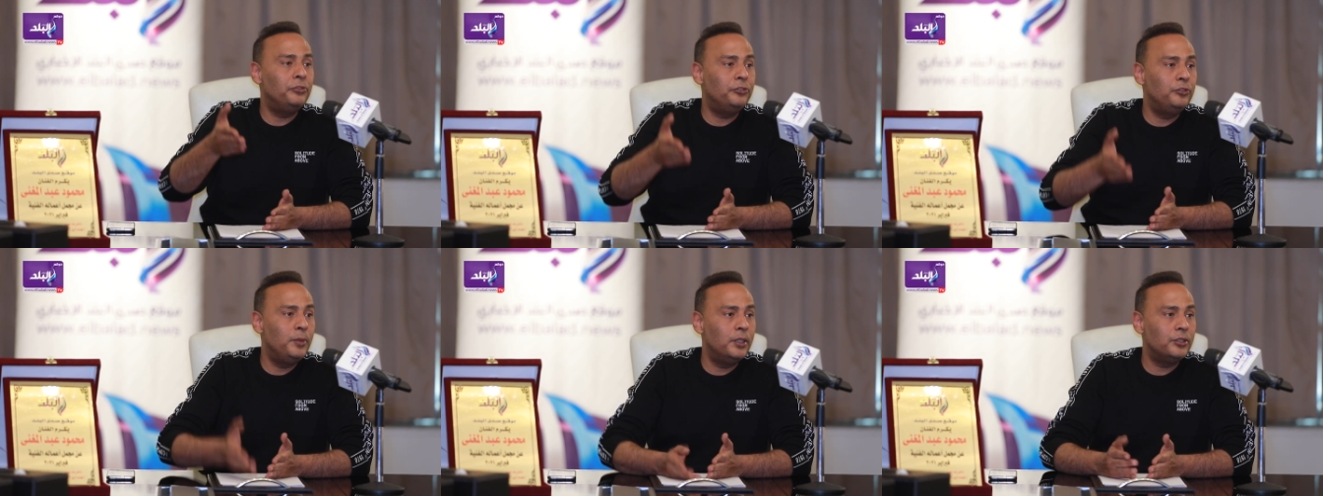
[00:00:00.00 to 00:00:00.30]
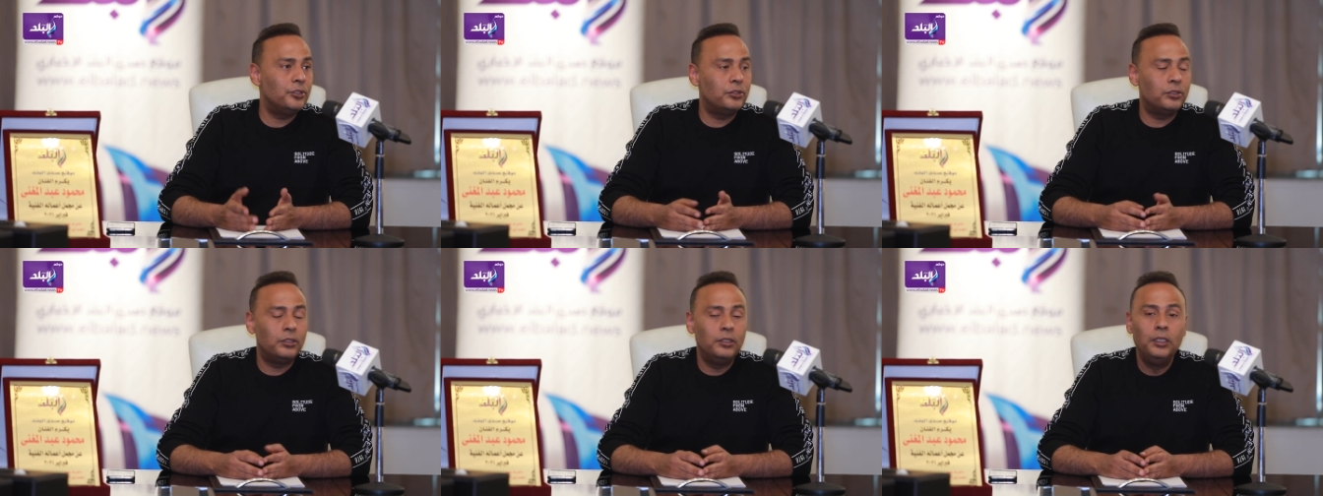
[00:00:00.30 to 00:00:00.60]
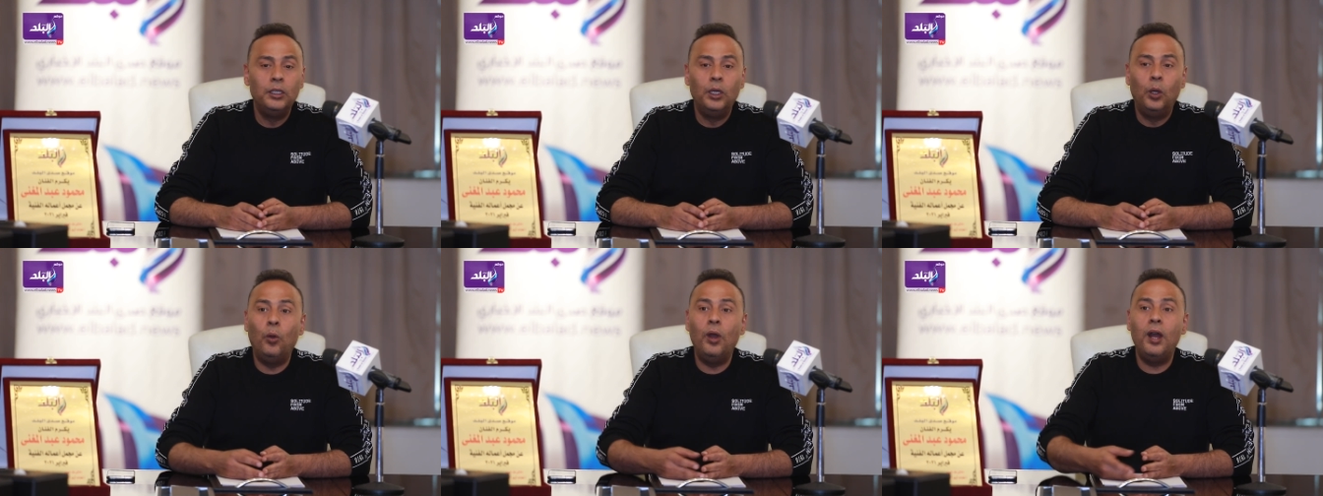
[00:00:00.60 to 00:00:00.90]
في مصر
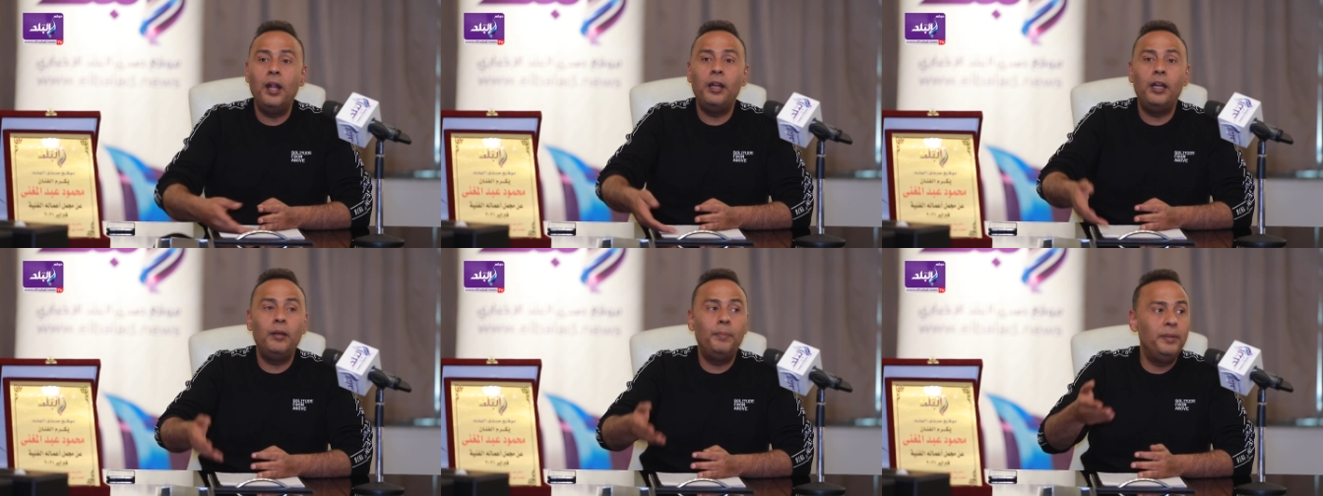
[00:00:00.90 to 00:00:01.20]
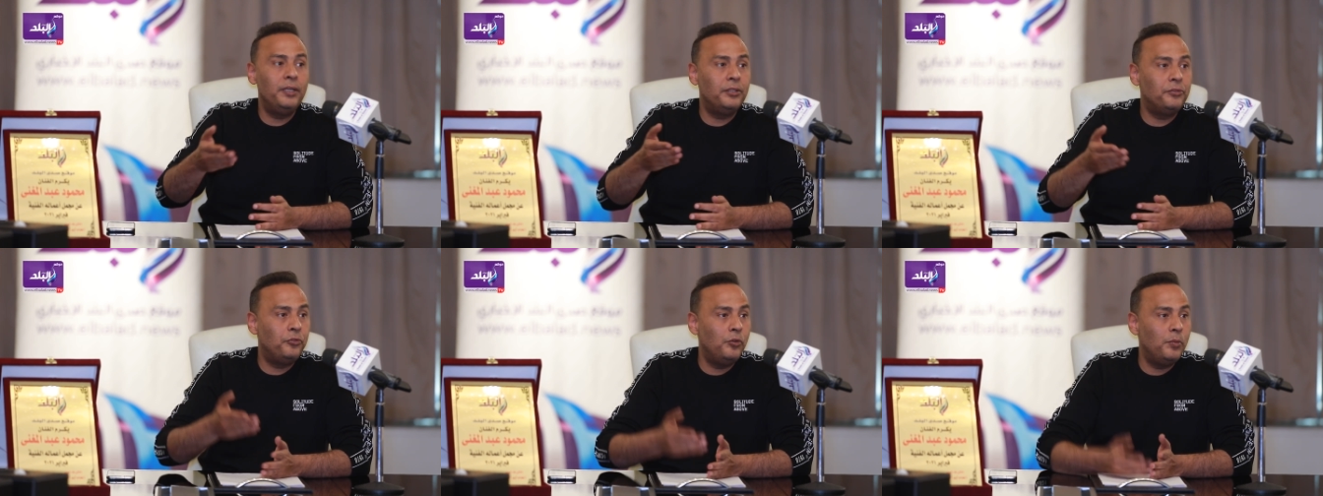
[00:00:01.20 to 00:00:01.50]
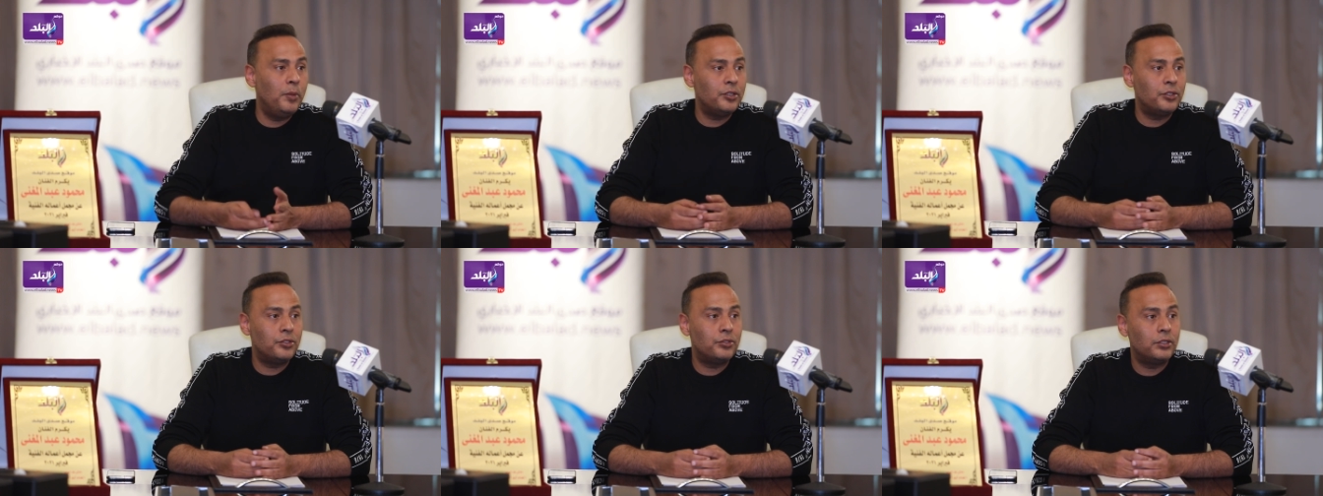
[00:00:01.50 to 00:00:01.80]
وآل البيت في
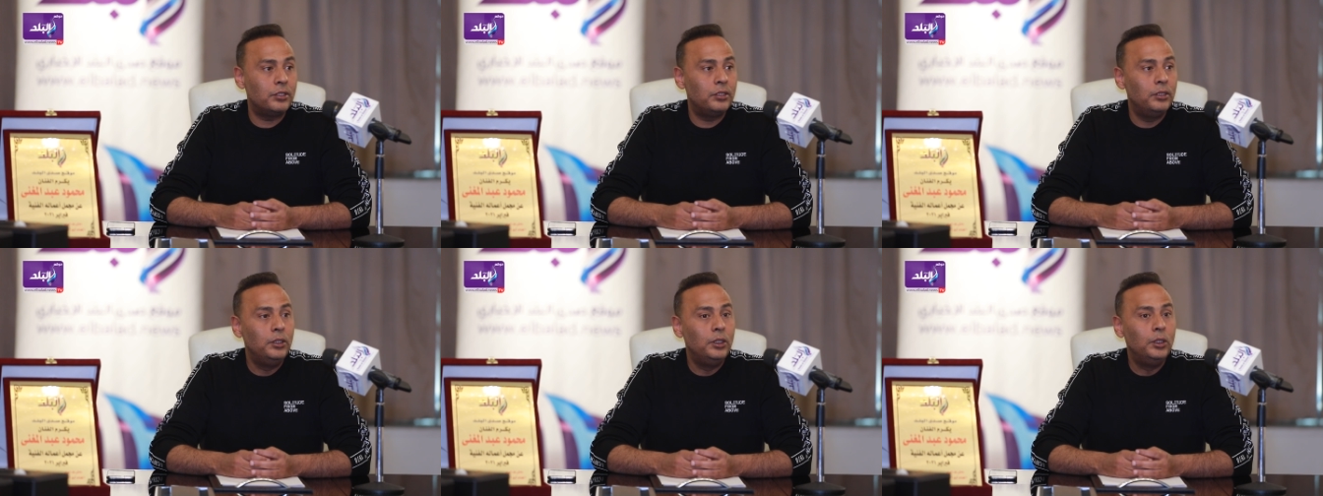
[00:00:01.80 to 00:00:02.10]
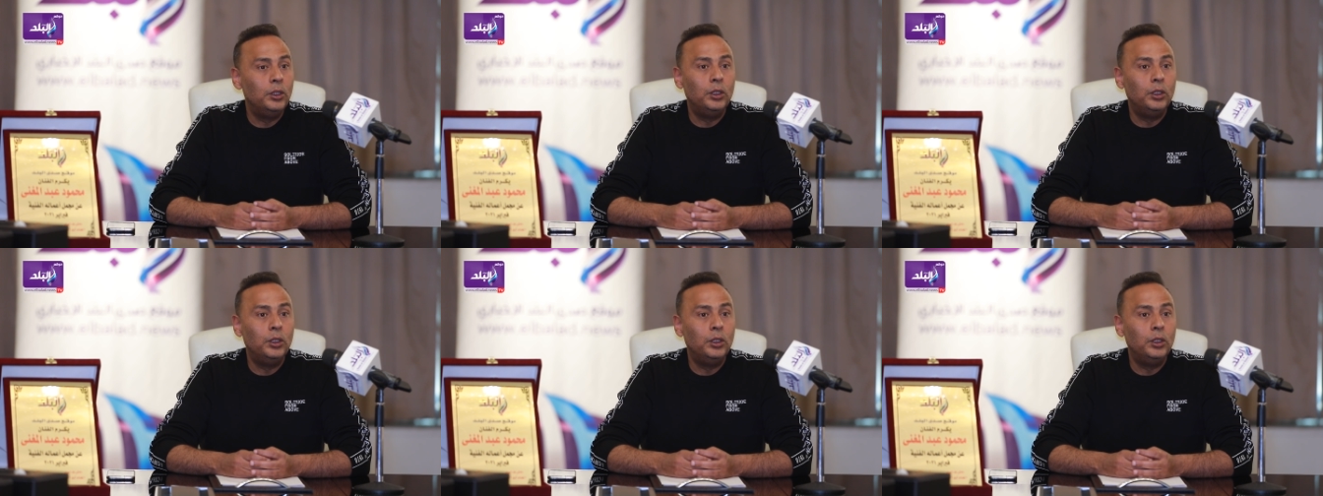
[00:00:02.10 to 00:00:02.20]
مصر